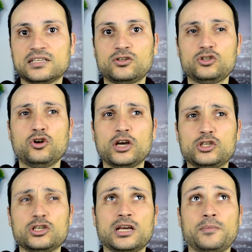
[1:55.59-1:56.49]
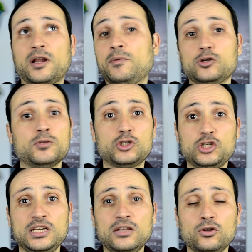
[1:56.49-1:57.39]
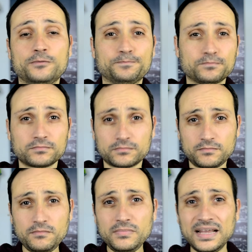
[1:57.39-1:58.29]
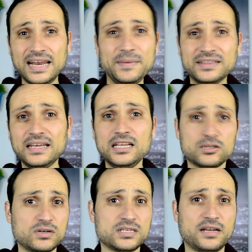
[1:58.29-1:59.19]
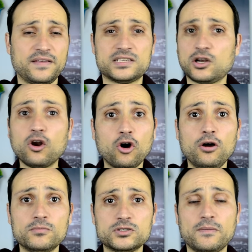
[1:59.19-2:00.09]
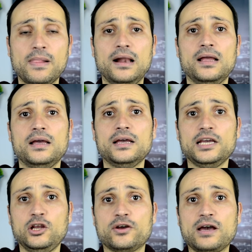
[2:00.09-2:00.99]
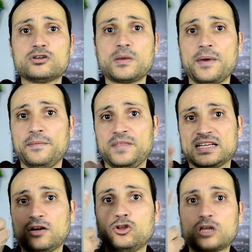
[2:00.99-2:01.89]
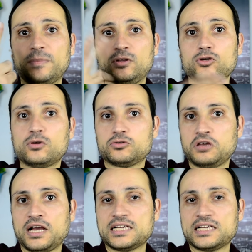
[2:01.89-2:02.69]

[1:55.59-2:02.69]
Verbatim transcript: Entonces yo lo que he hecho es que, por ejemplo, yo me estoy siguiendo Elementary, que es una serie de Sherlock Holmes, y lo que hago es que me descargo dos capítulos cuando estoy en